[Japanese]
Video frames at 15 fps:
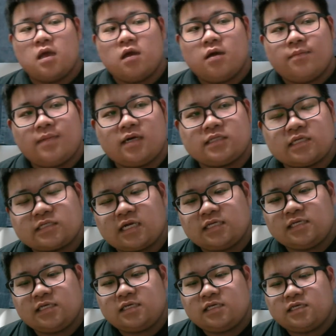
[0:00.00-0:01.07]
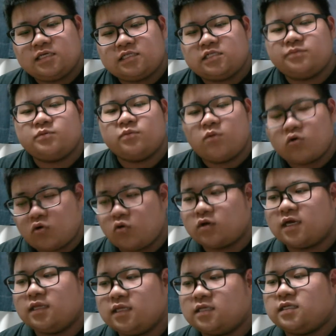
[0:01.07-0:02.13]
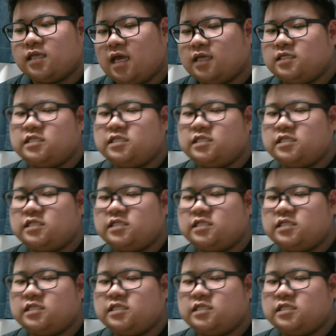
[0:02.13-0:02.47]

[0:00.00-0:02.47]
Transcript: まあ確かに一部も貢献できてない。